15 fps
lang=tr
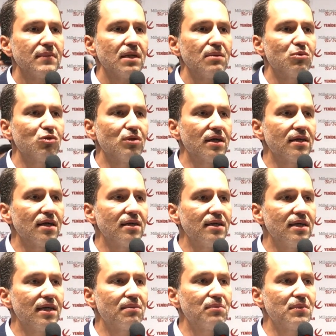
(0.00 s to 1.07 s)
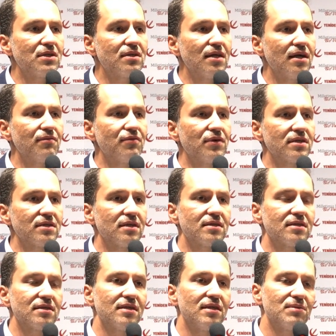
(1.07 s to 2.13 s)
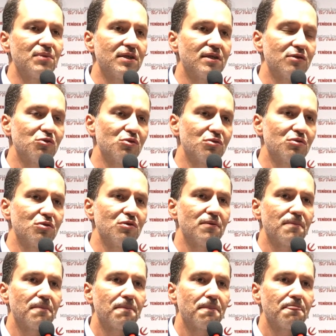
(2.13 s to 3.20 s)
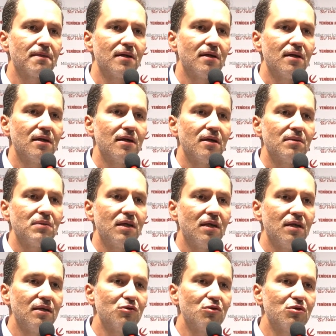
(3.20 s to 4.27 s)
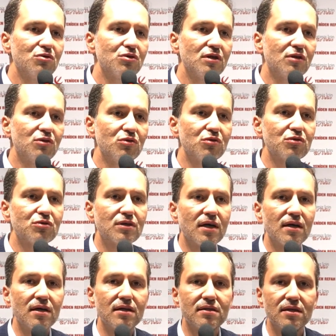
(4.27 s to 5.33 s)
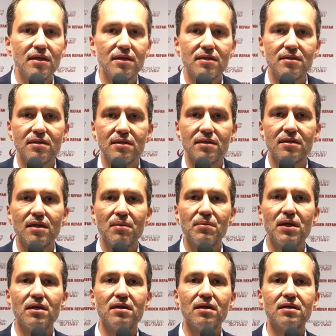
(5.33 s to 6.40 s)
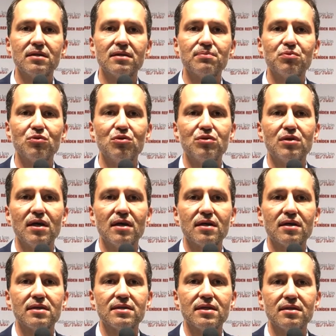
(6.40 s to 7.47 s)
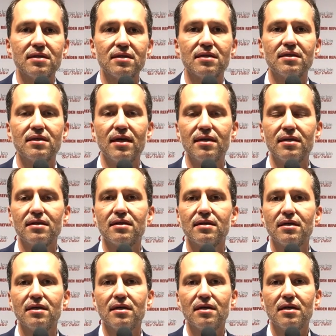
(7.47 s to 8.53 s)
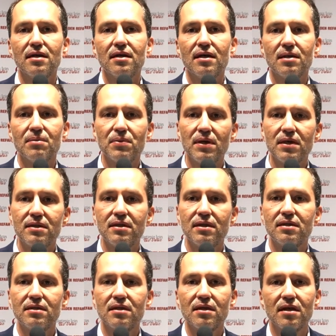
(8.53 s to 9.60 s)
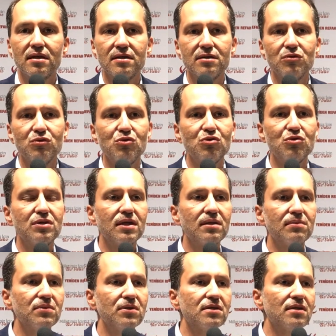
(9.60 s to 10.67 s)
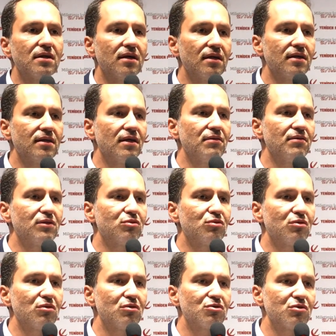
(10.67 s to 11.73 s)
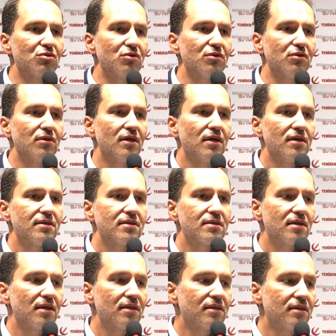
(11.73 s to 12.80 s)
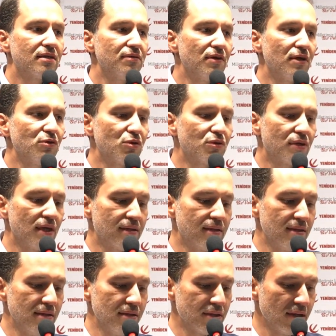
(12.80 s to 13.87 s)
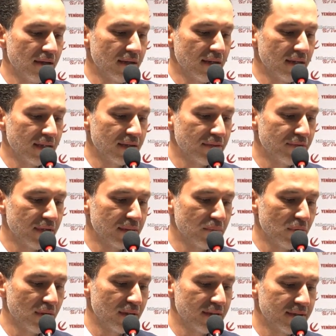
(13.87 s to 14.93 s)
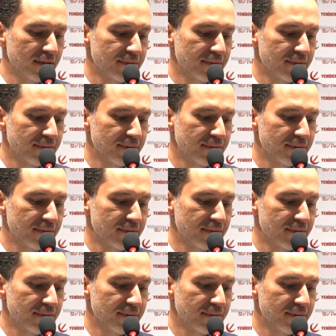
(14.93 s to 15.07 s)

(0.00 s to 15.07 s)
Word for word: Bunlardan 70'ten fazlasını hizmete soktu. Milli Görüş 200 sanayi tesisinin temelini atıp bu ülkeye kazandırırken AK Parti iktidarı 170 tane devlet kuruluşunu sattı ve yok etti. İşte aradaki fark burada.